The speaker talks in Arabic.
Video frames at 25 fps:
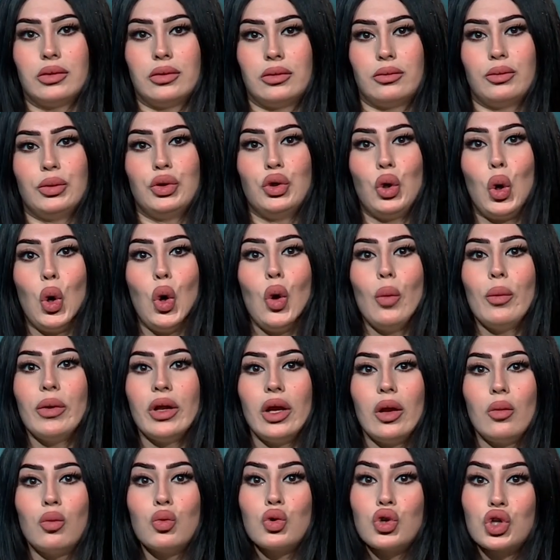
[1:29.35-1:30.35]
منعوه من
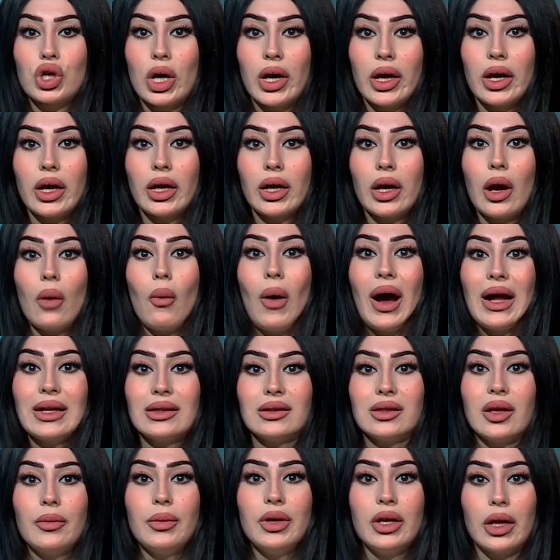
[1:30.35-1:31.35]
المشاركة
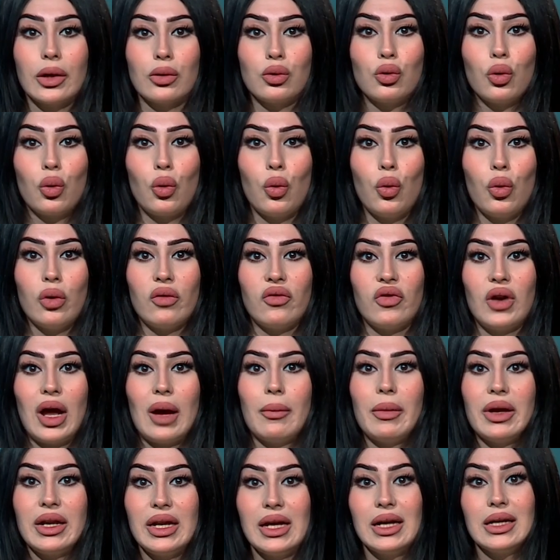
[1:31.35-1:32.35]
وحتى من الدخول في
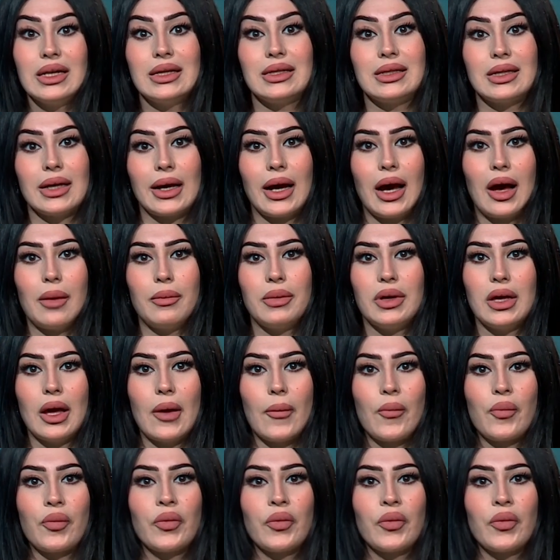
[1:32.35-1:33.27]
العملية الانتخابية